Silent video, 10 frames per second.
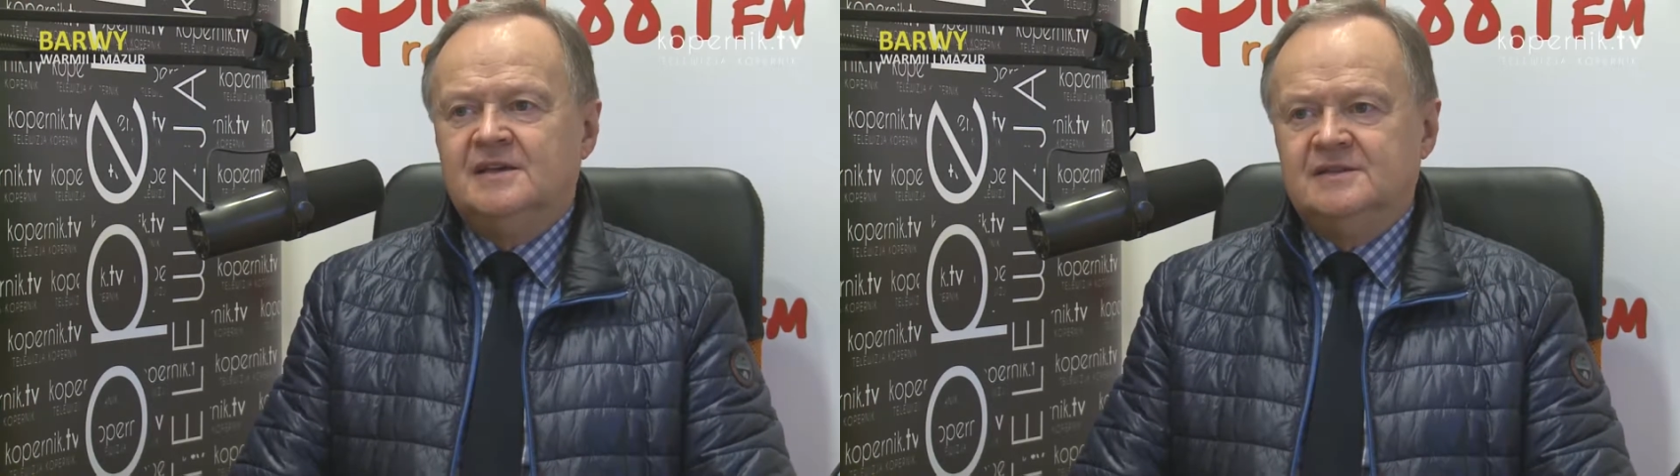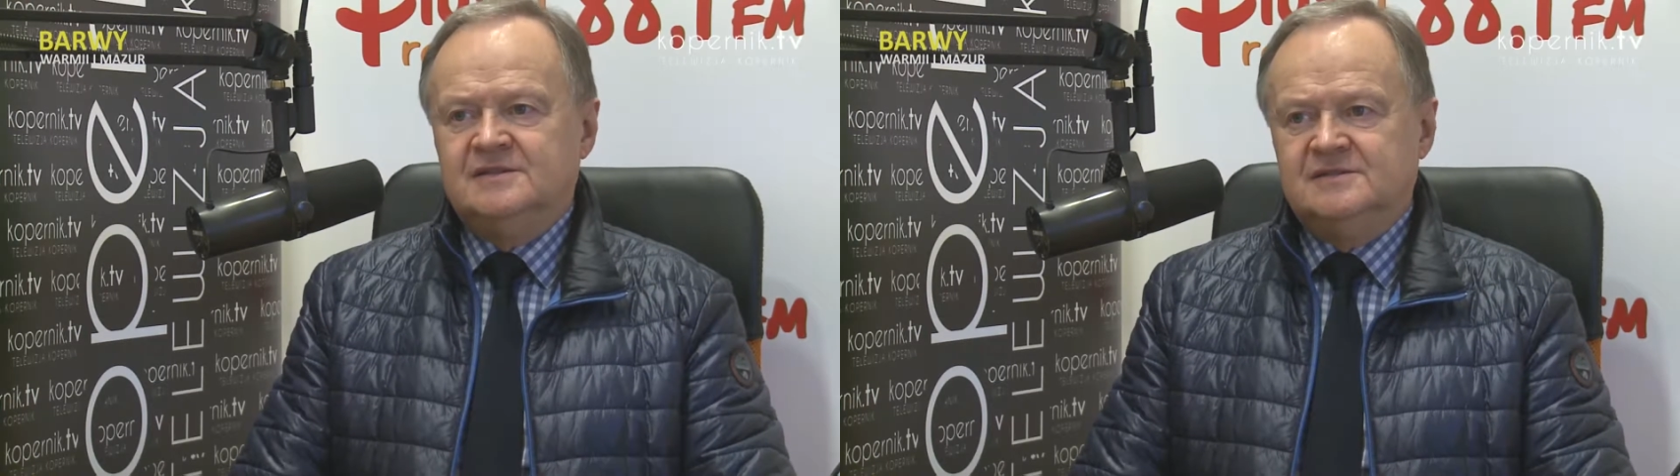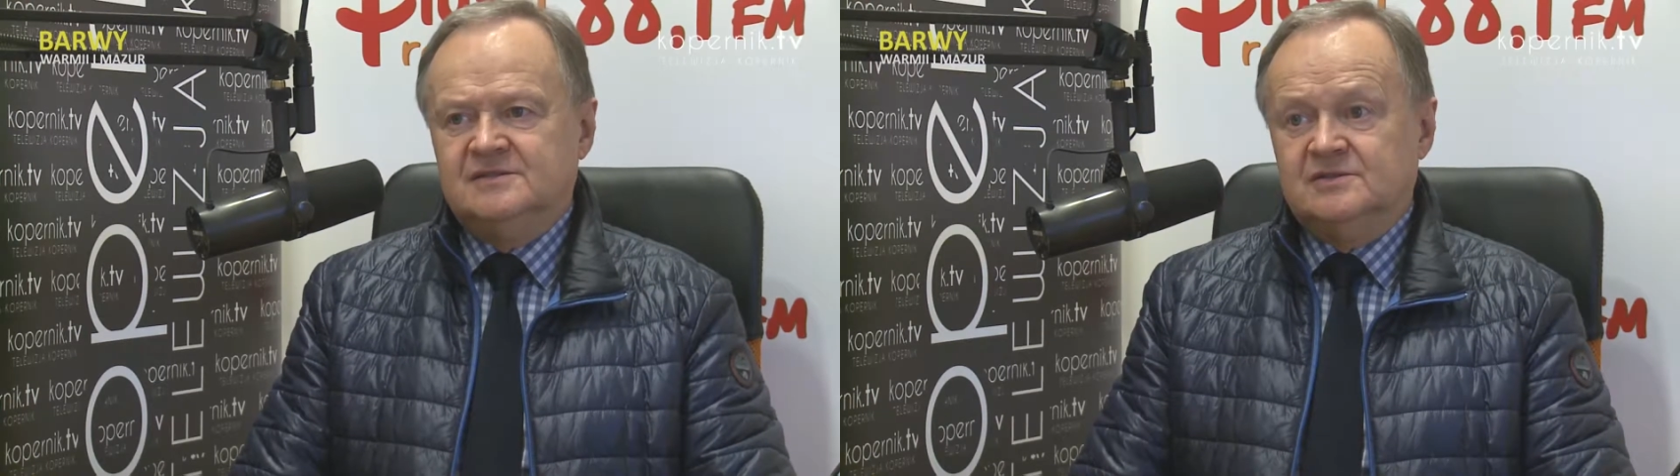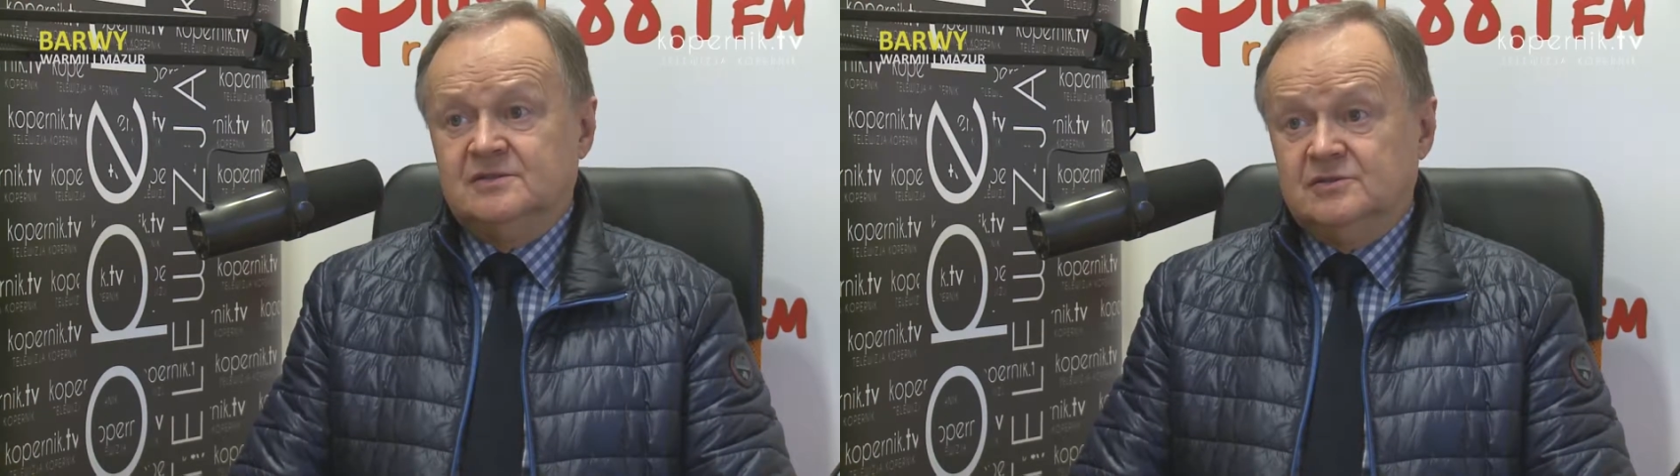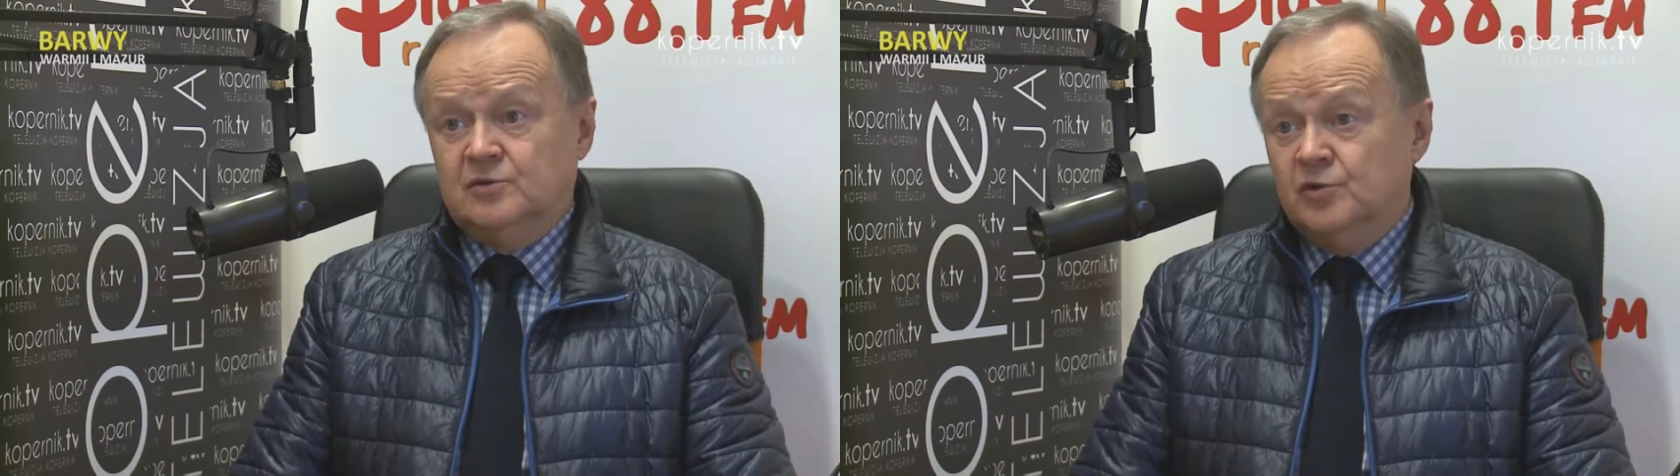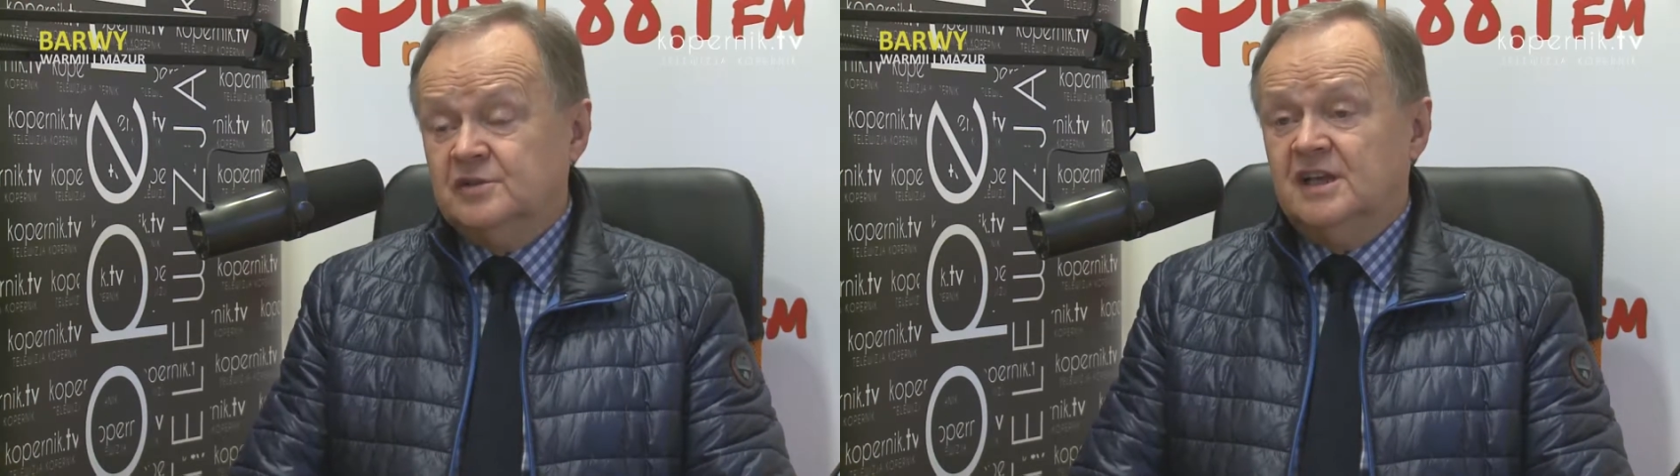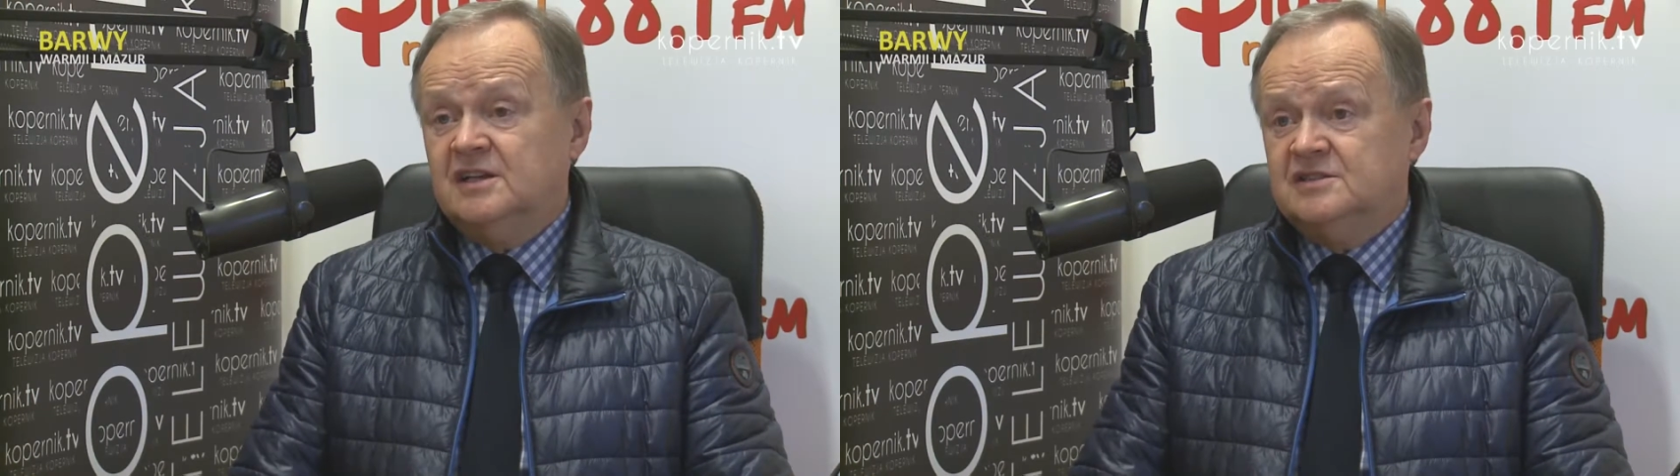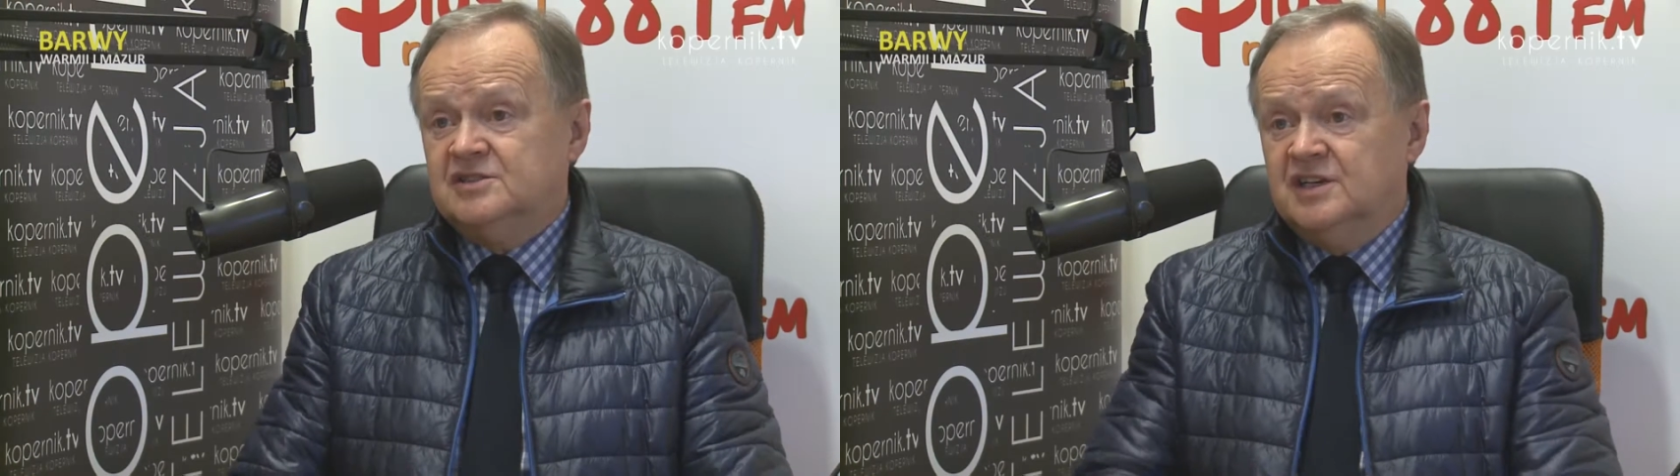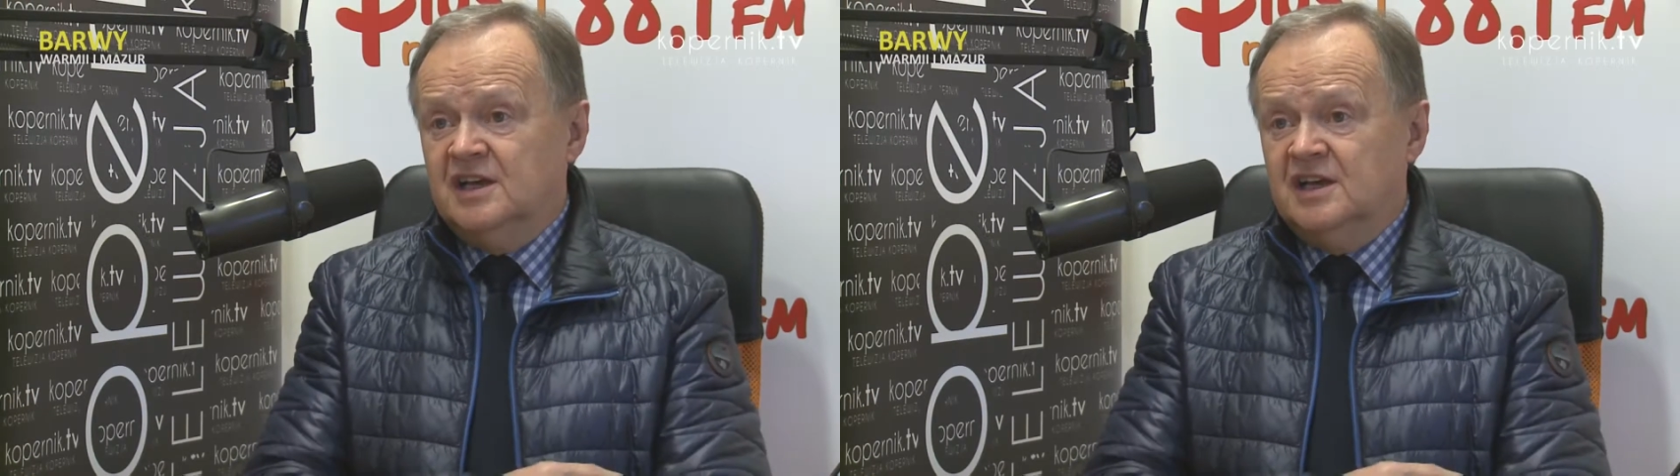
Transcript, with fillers: e, kurtek czy